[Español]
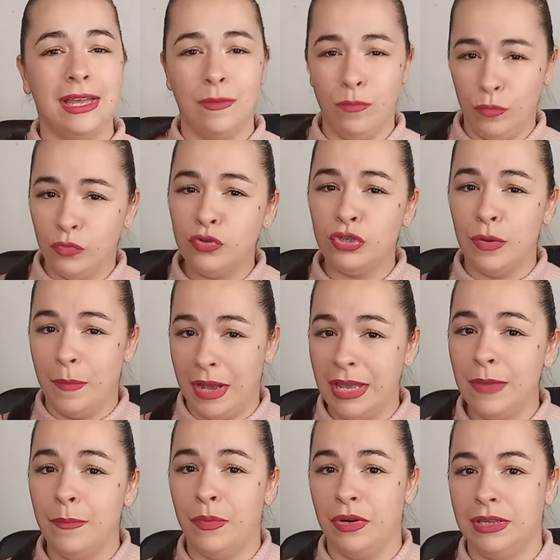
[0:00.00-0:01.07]
que mucho más
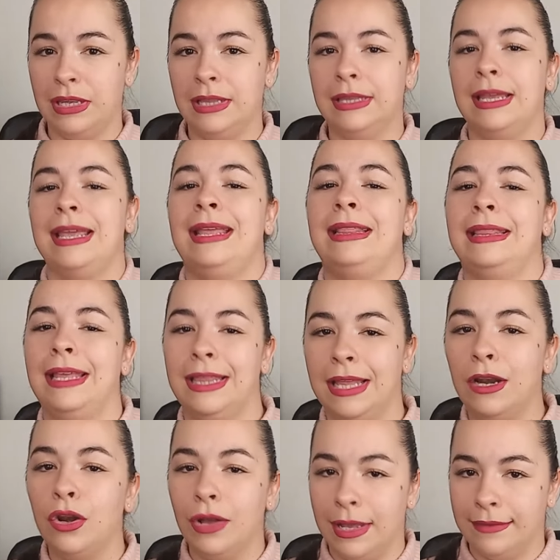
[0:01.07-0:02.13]
importante
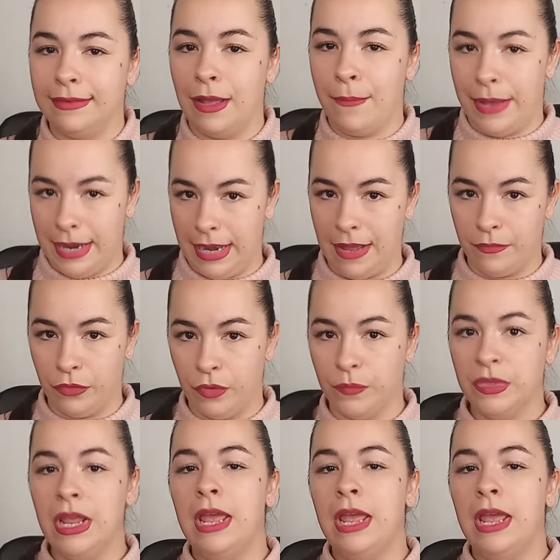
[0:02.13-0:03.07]
entender lo que estás bailando.